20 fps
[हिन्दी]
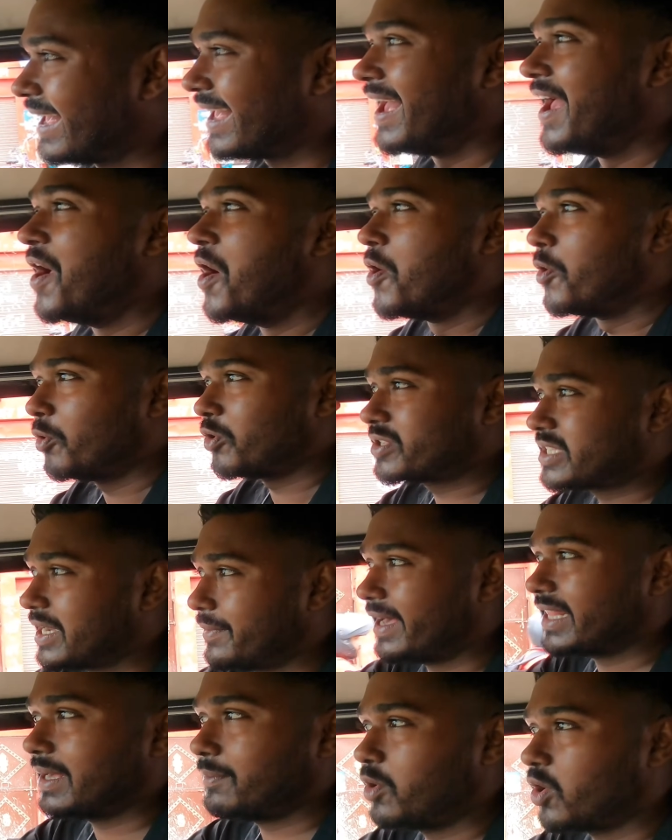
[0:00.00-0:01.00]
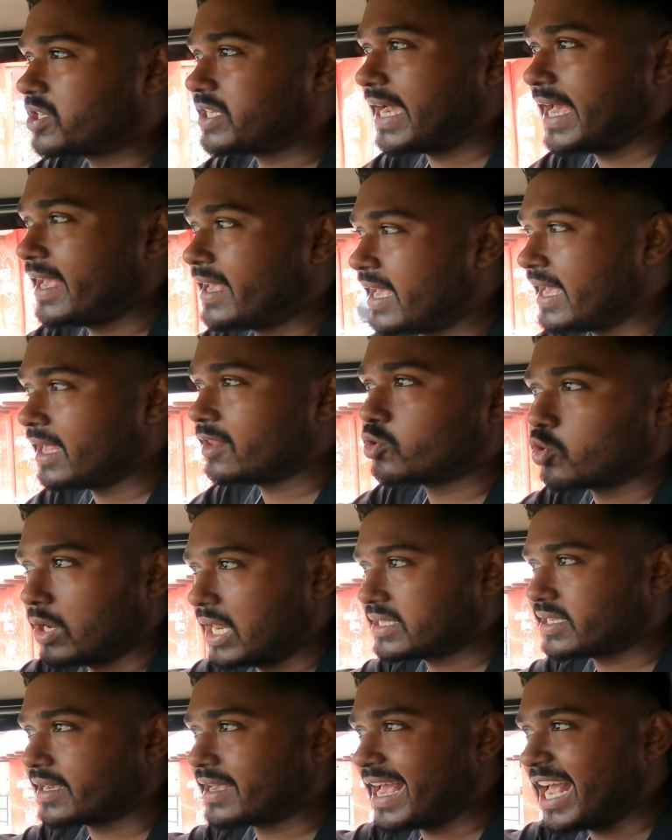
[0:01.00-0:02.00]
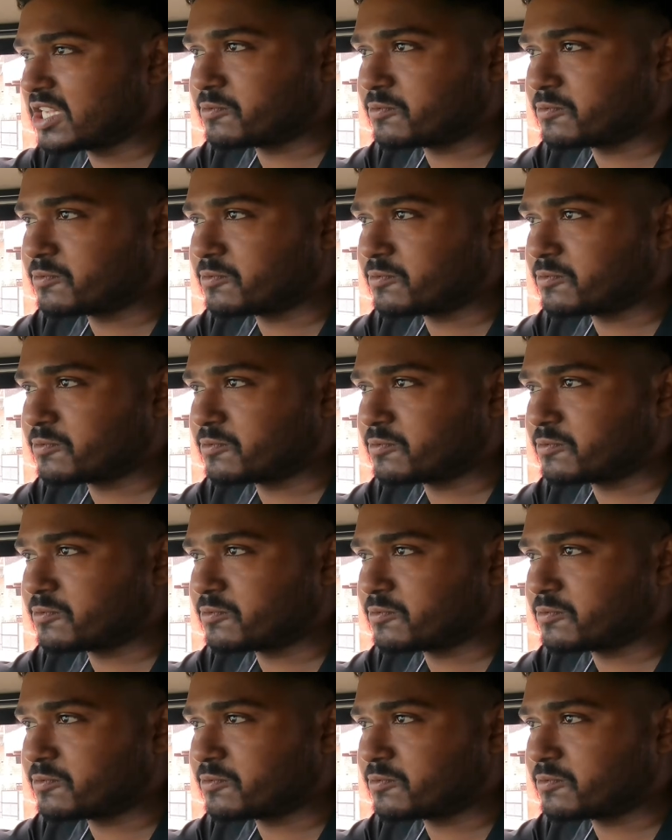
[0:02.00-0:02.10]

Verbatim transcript: हैं उसके बाद हम लोग जाएंगे थोड़ा सा